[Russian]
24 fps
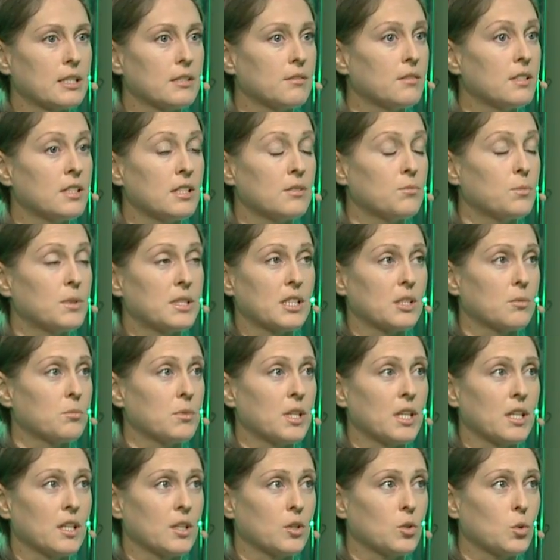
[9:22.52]
зависимость от
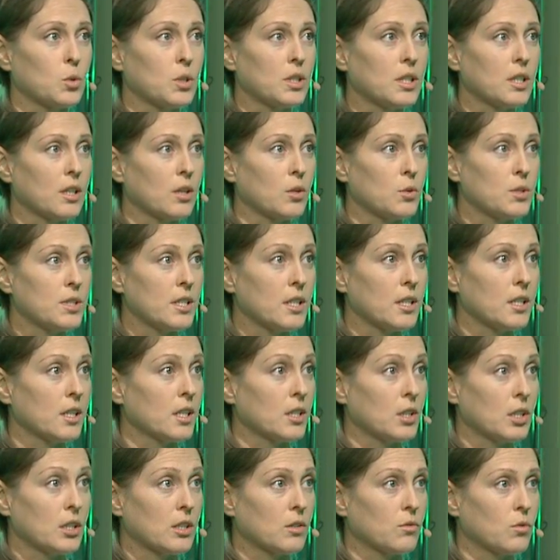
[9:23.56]
мнения других людей и
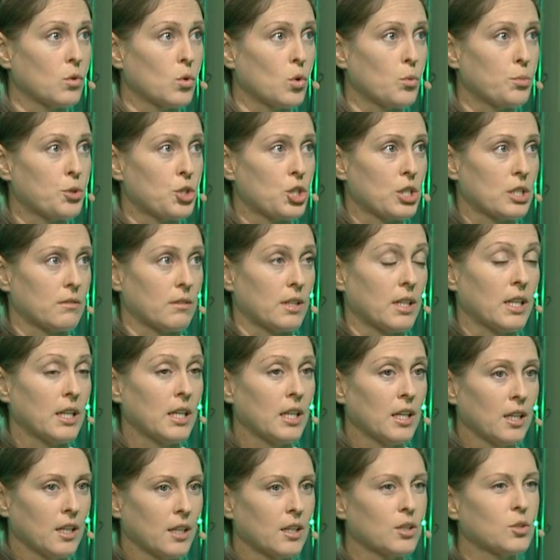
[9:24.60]
от этого общества,
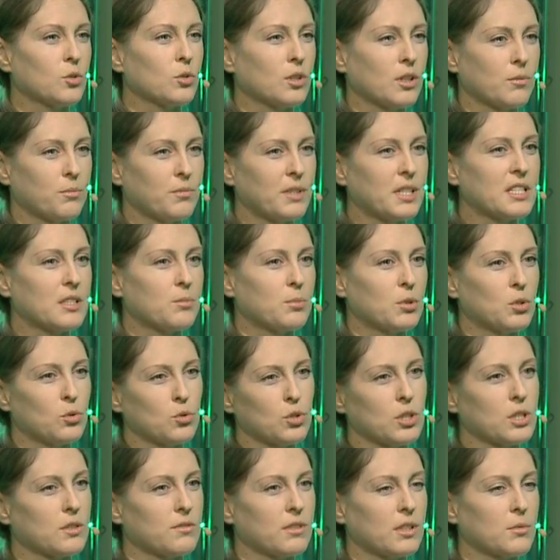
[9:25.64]
которое, в принципе,
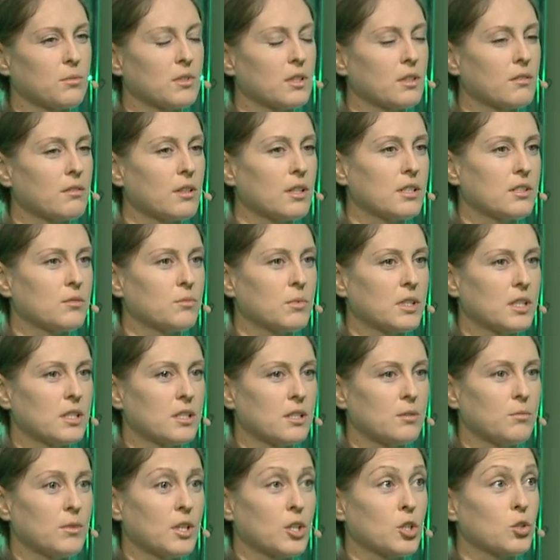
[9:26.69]
тоже сформировалось в моей
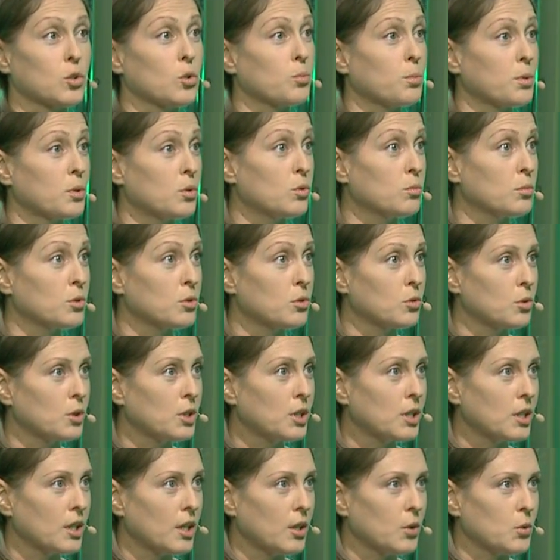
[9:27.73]
семье, а что подумают
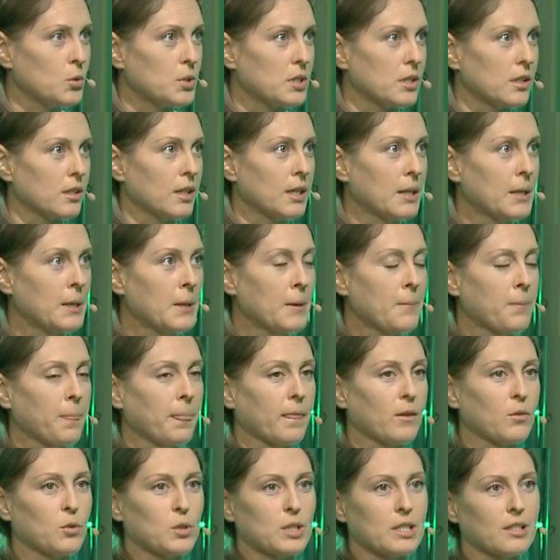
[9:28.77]
другие люди.
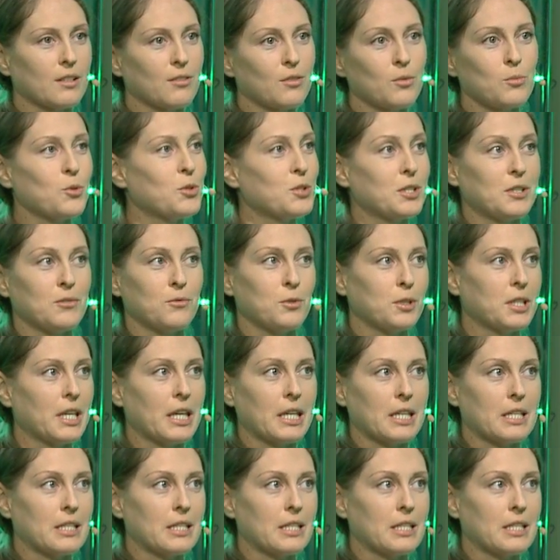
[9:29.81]
Вот, слава Богу, сегодня я